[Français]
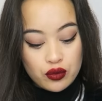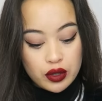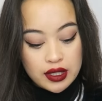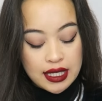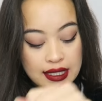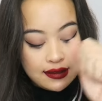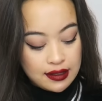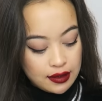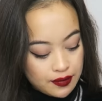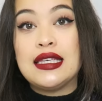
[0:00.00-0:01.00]
de bonne
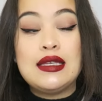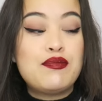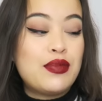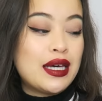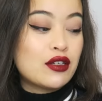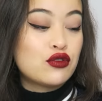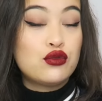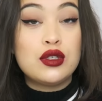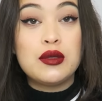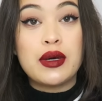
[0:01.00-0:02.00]
qualité, c'est hyper
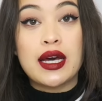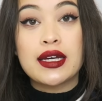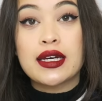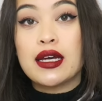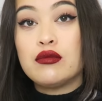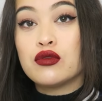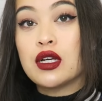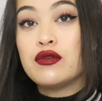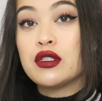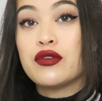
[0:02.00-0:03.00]
doux, hyper agréable,
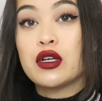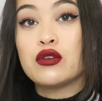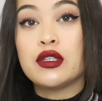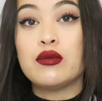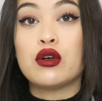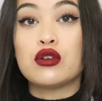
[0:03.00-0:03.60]
donc là vous avez un côté